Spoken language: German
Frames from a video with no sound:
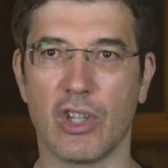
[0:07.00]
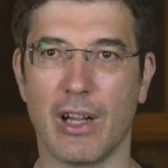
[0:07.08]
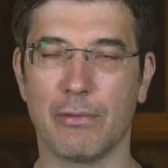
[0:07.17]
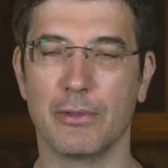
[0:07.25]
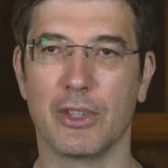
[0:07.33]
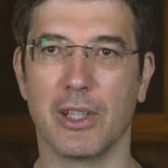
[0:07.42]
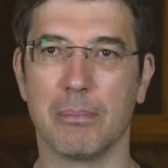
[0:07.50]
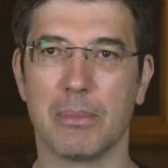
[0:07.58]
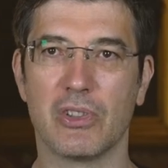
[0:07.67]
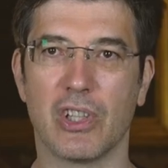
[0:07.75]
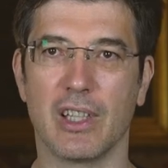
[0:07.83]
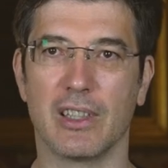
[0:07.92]
erschaffen, die
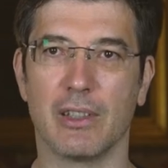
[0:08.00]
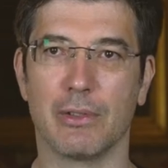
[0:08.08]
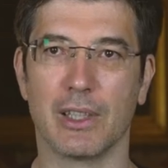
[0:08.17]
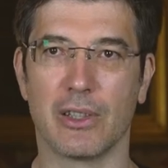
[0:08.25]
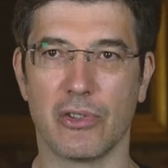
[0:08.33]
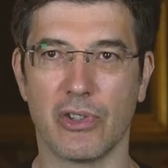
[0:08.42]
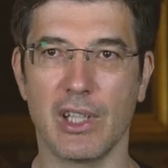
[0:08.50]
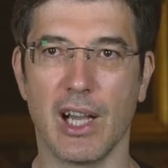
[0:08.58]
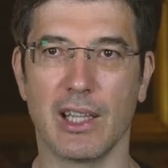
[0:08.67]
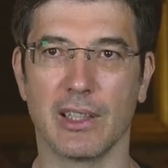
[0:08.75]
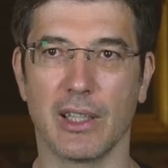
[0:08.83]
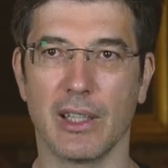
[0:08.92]
ein bisschen die
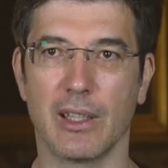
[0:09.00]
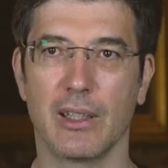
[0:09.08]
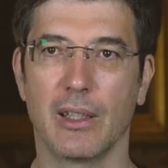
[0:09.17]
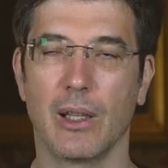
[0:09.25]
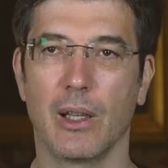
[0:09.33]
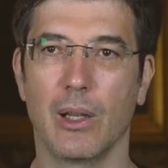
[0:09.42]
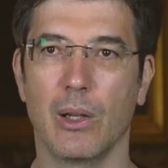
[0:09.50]
Fantasie anregen